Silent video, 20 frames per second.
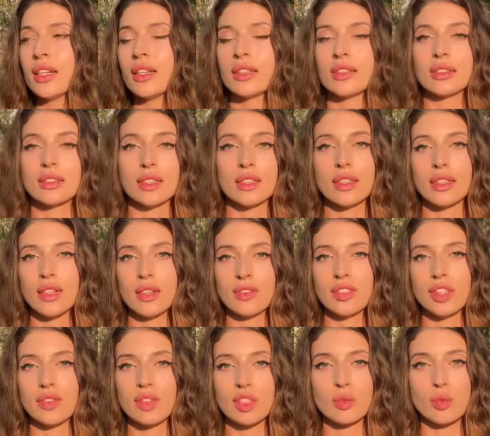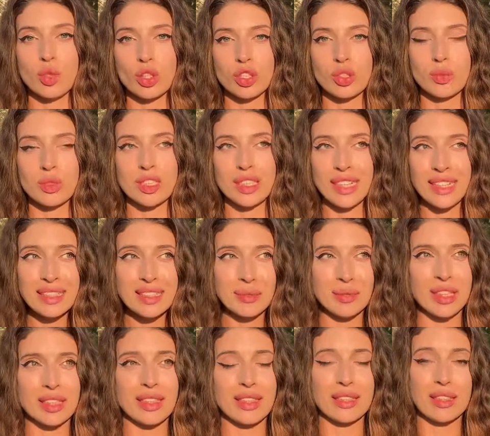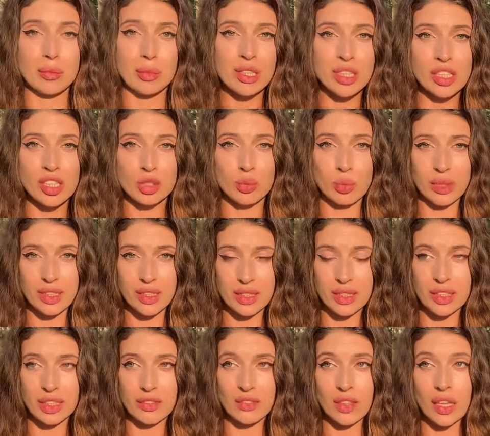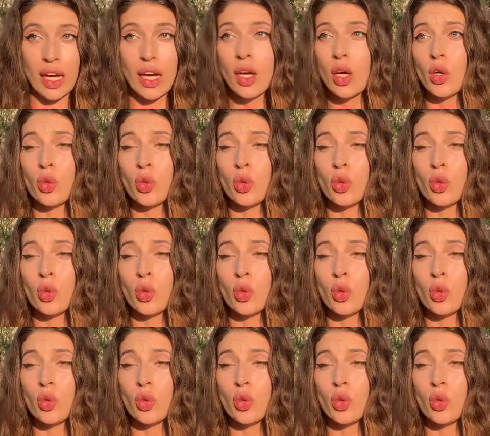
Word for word: с э, всевозможным стрессом, когда ты мыслишь позитивно.